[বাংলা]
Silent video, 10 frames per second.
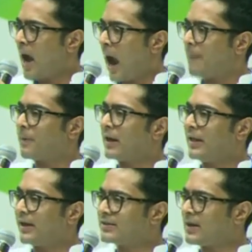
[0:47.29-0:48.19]
আপনারা
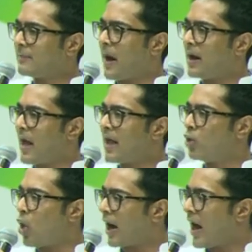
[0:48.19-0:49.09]
দেখেছেন বাংলায়
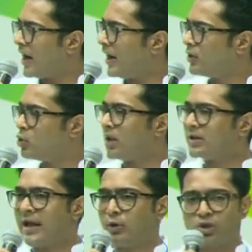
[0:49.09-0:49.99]
গোহারা হেরে দু
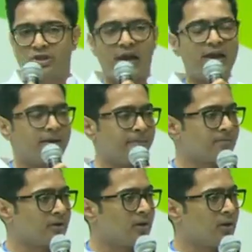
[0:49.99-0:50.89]
সালে
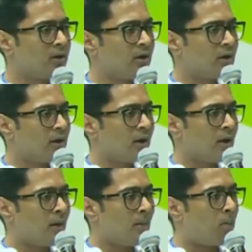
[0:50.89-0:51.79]

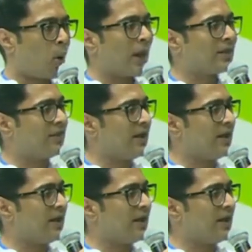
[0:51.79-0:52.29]
পরের দিন